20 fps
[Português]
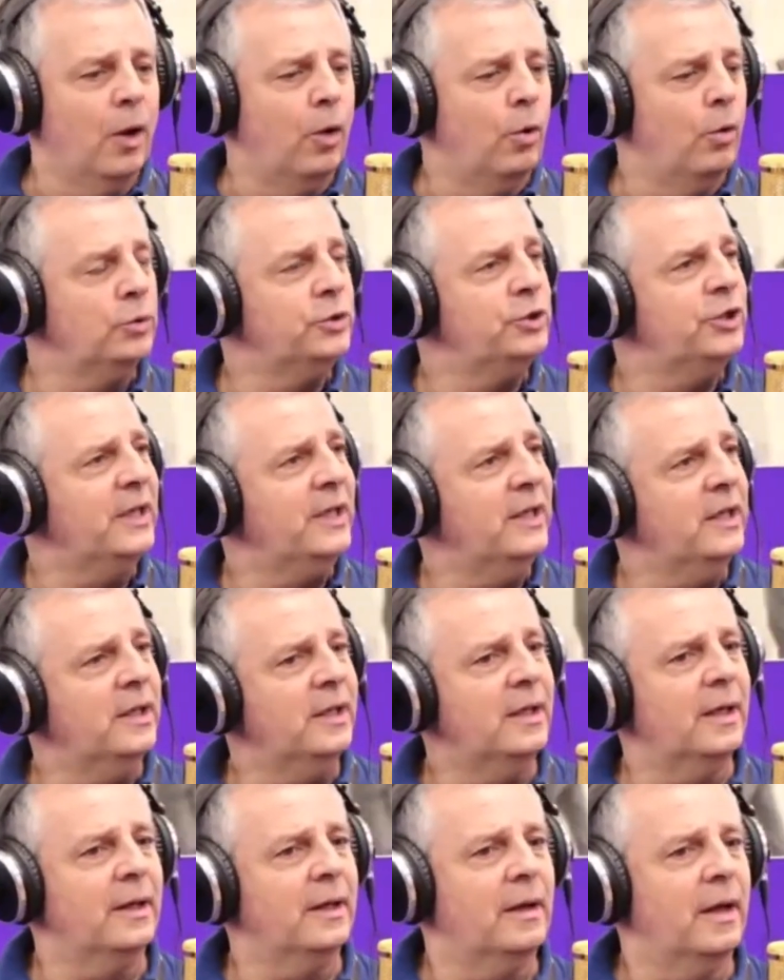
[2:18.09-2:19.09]
onde
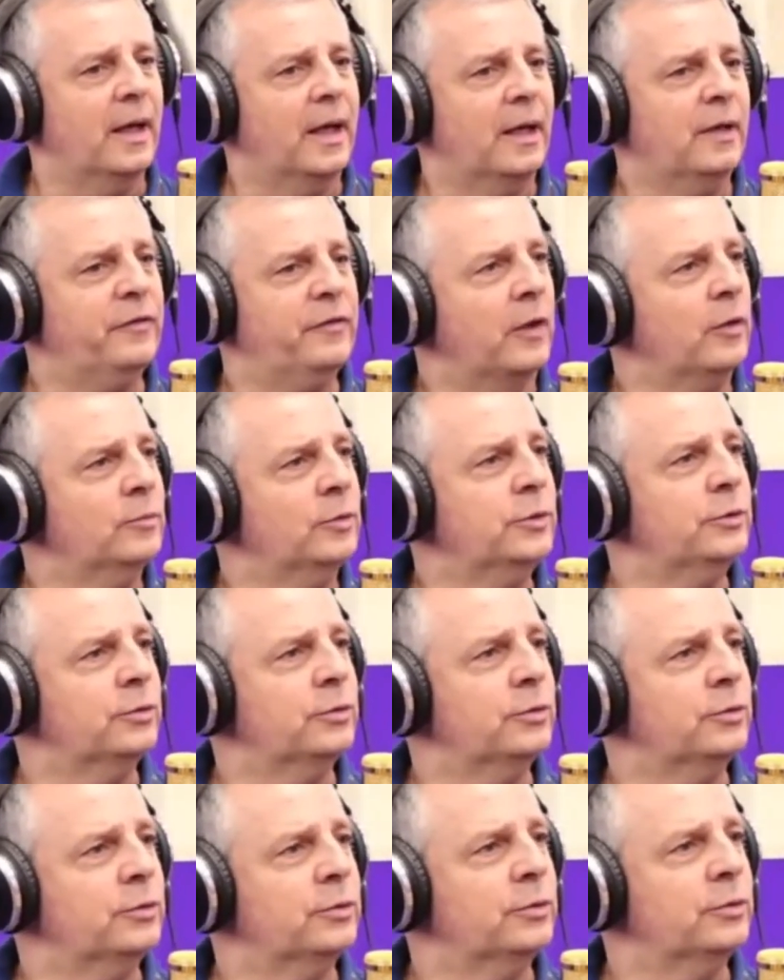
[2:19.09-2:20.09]
ele, ele falou muito
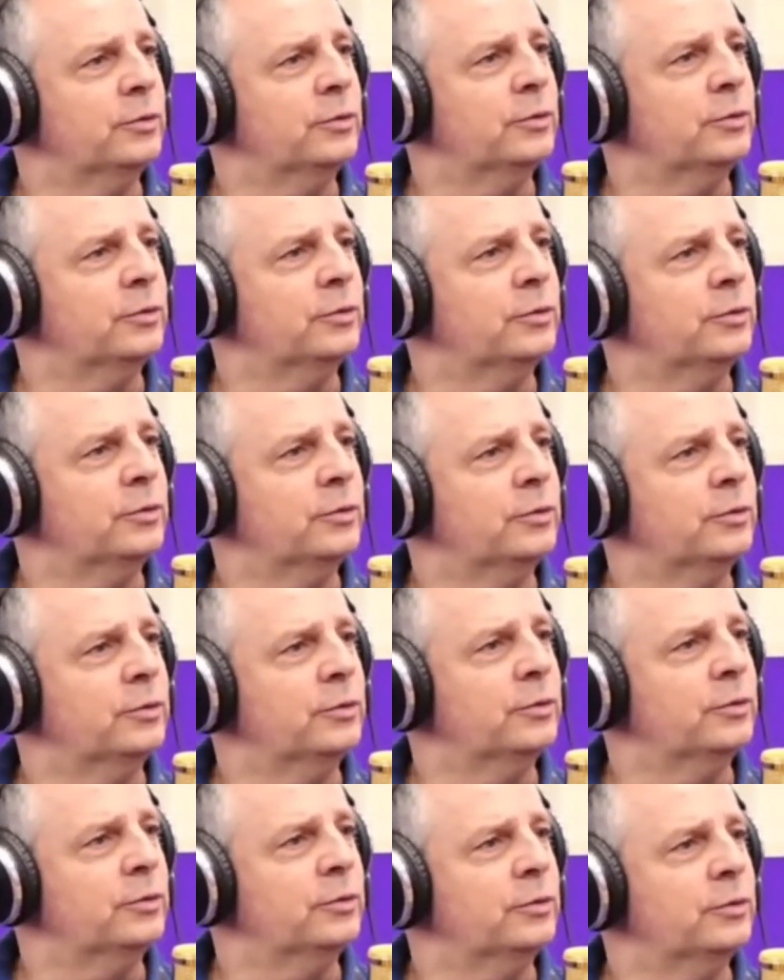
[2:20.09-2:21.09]
isso. Ameaças
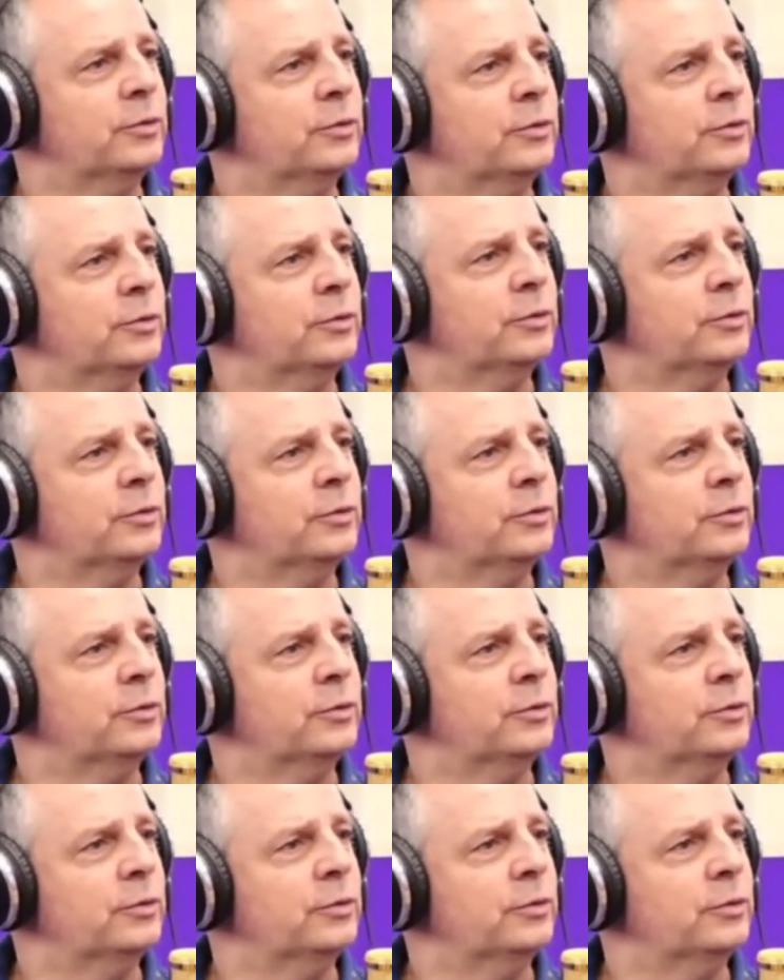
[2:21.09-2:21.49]
já